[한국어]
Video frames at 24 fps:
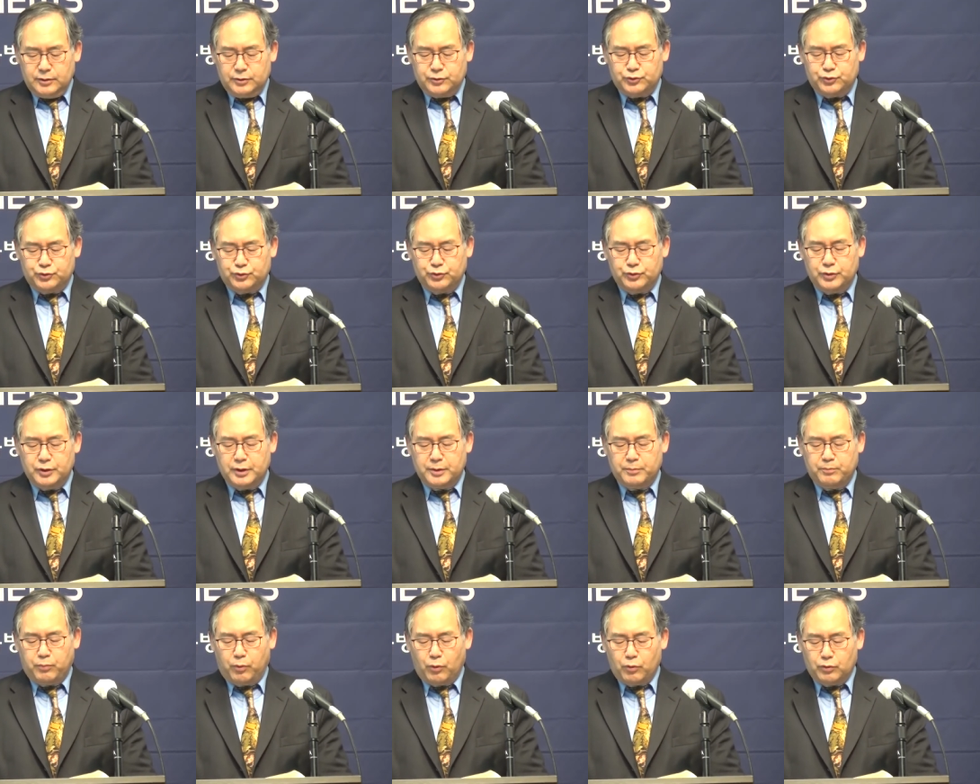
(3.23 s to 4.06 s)

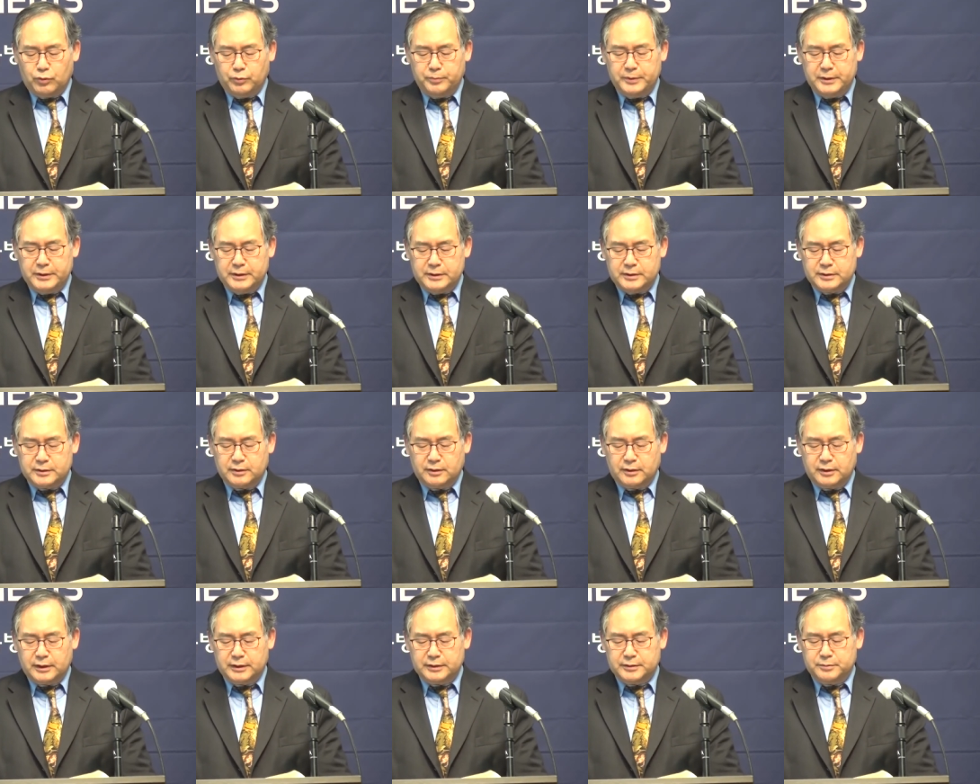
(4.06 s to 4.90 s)
주의 복음이
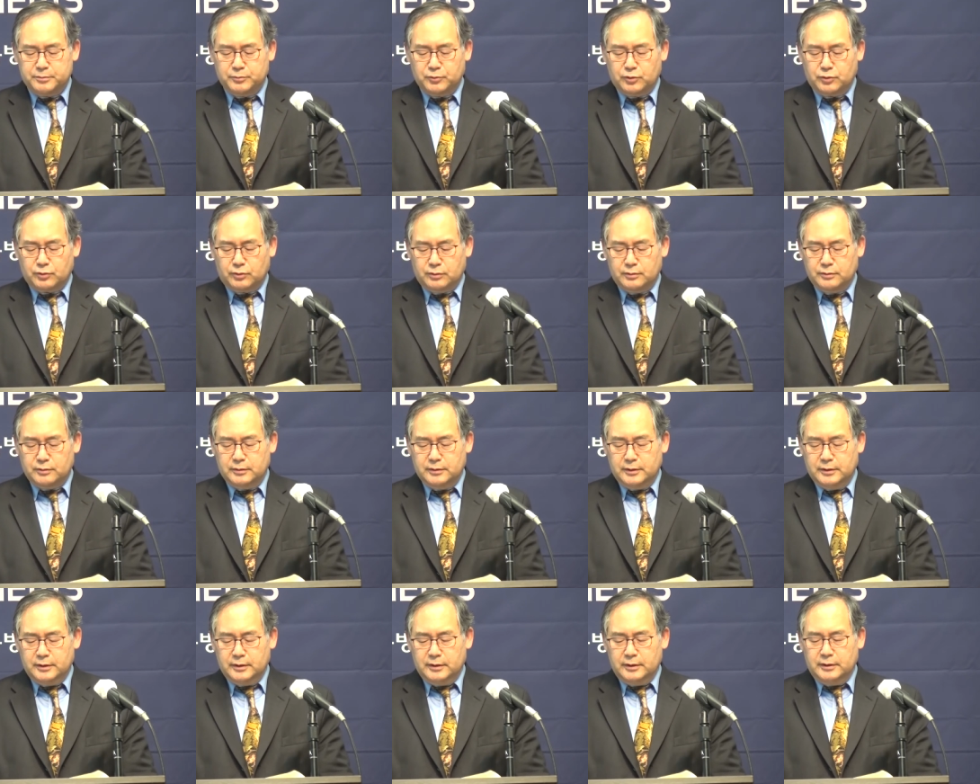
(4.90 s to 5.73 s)
전해지므로
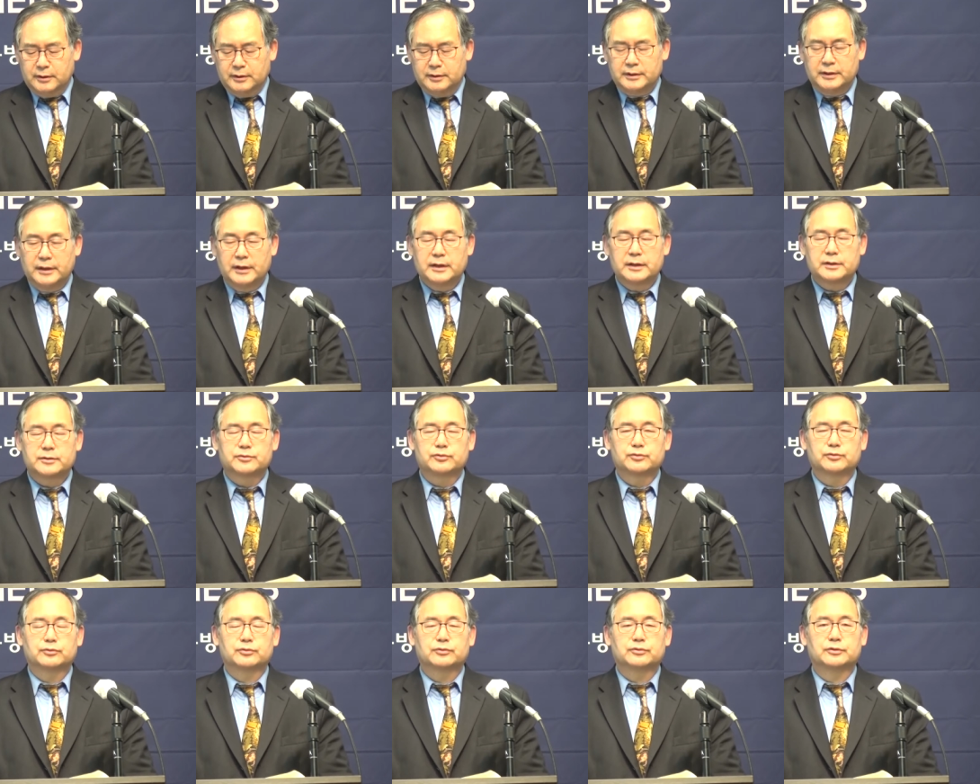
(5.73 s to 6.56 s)

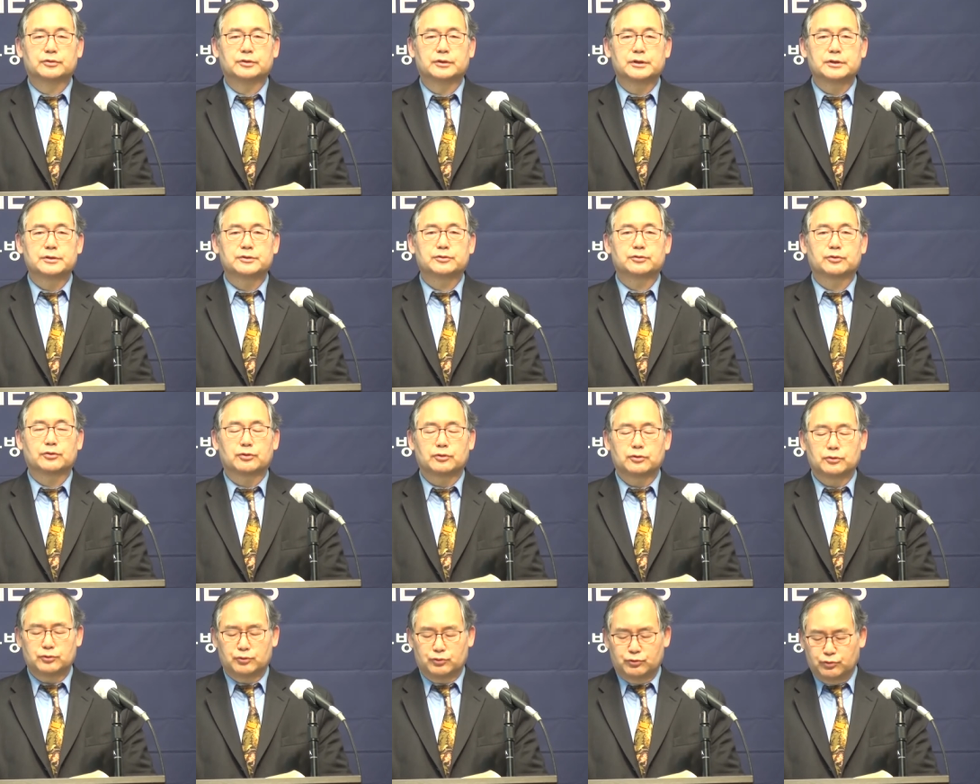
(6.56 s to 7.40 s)
예수
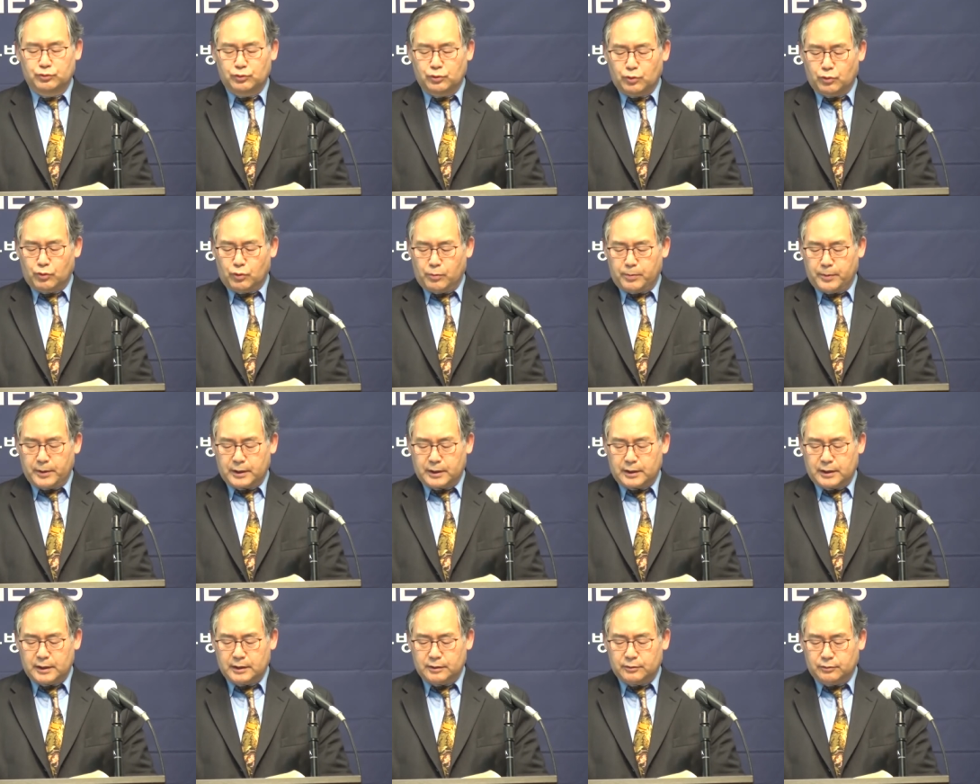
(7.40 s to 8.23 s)
그리스도를 주로
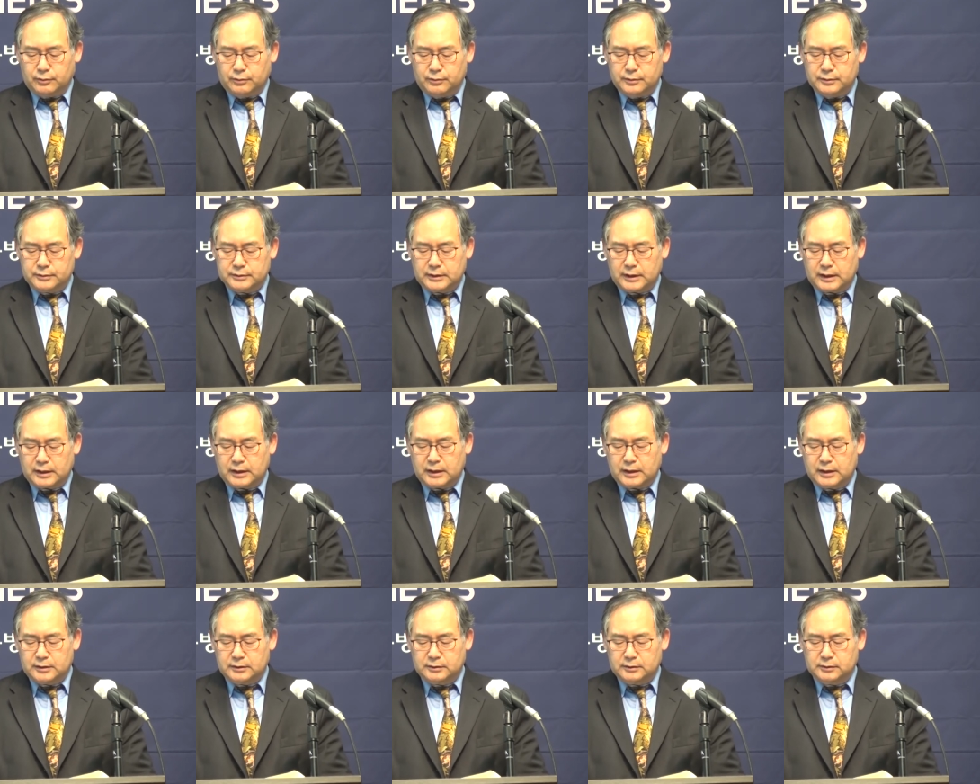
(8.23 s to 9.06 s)
고백하고
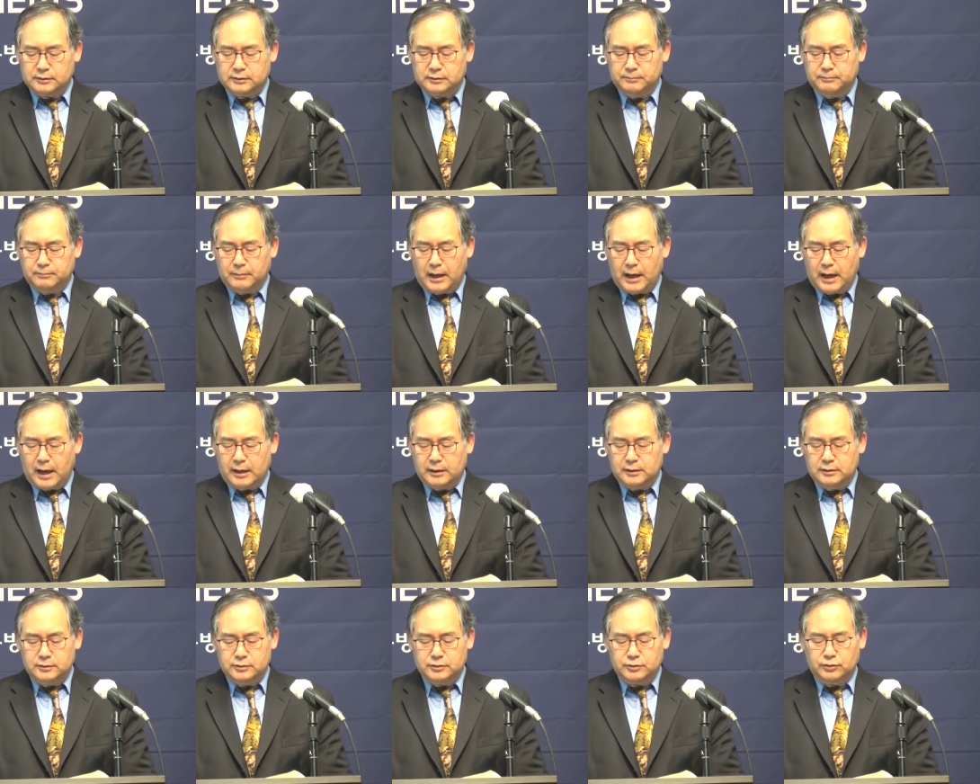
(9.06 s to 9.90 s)
살아가는
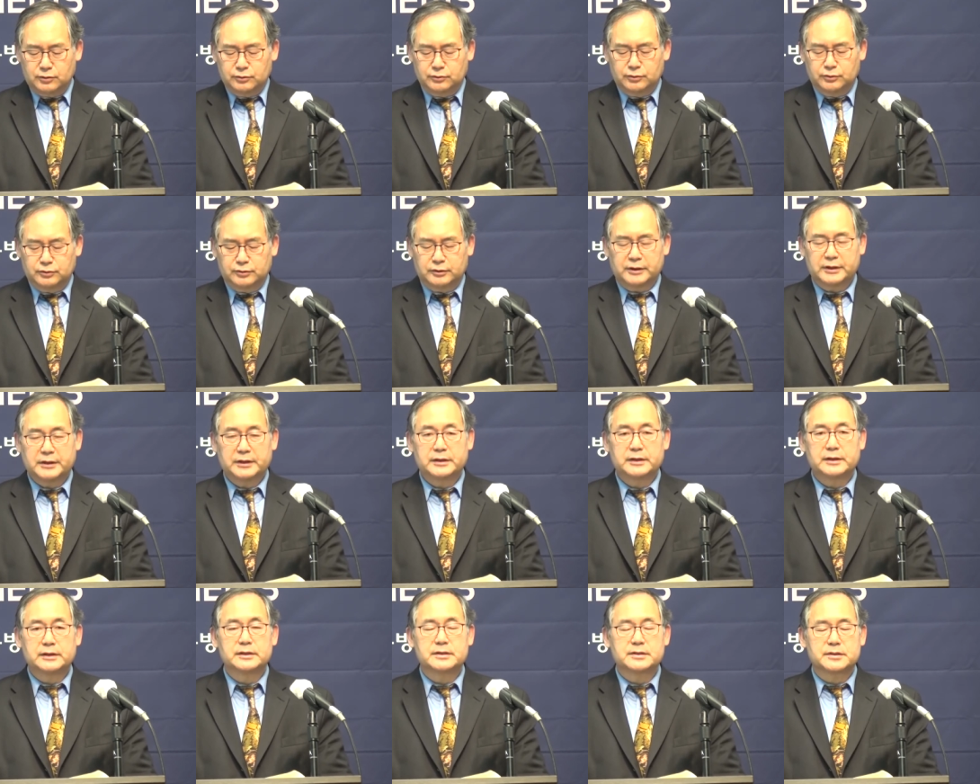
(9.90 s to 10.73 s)
많은
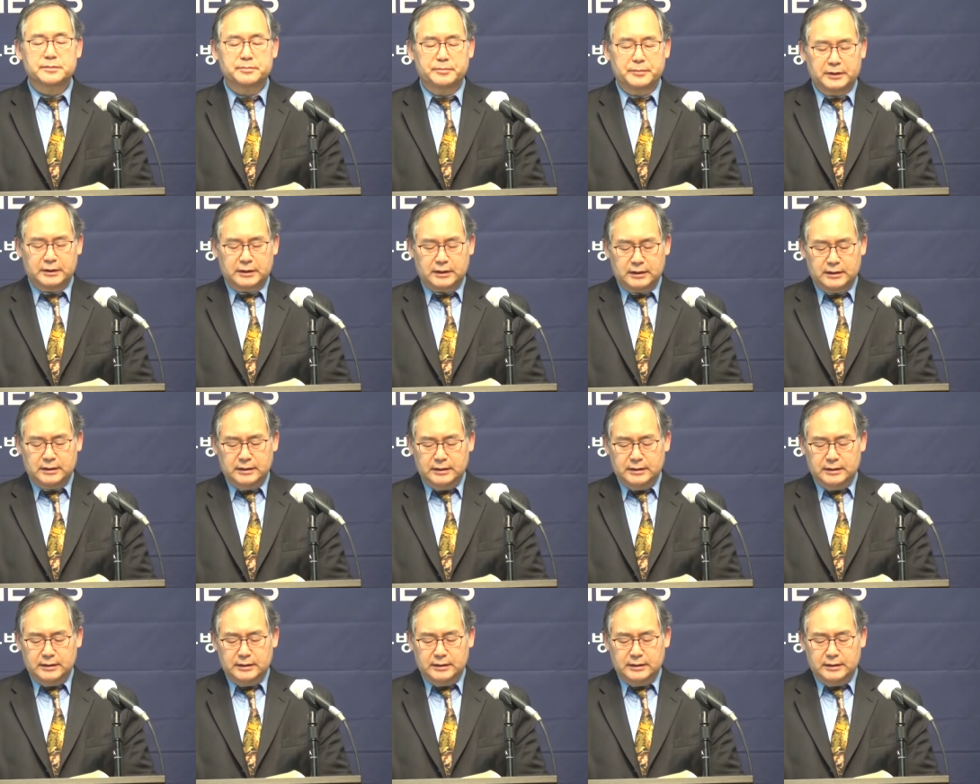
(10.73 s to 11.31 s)
성도들이 있습니다.